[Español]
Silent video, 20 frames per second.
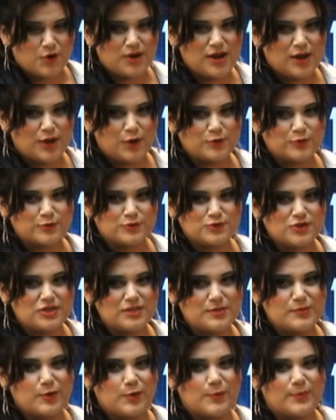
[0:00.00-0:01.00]
con la
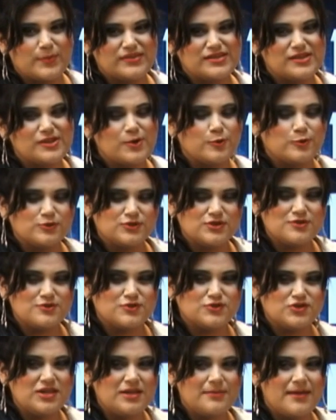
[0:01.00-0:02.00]
conducción de mi compañero
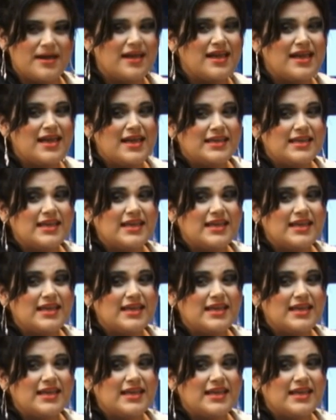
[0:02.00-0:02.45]
Justino Silva,